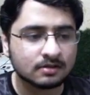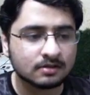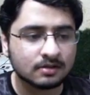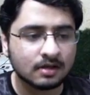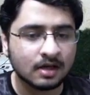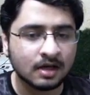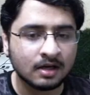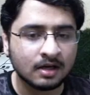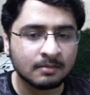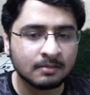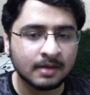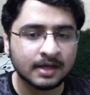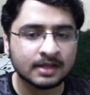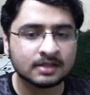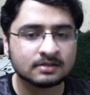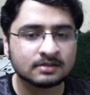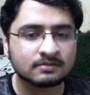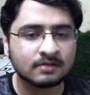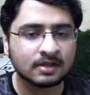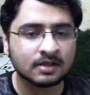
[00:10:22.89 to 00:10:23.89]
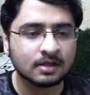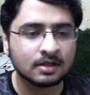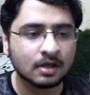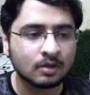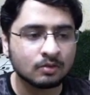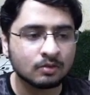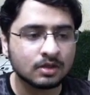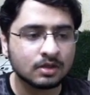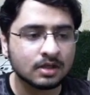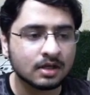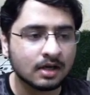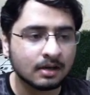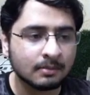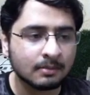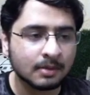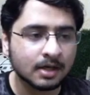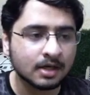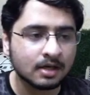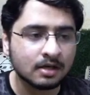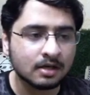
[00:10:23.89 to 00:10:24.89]
अगर माइनस वन काउंट
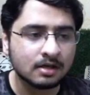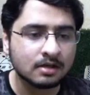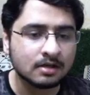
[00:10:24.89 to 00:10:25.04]
हमारा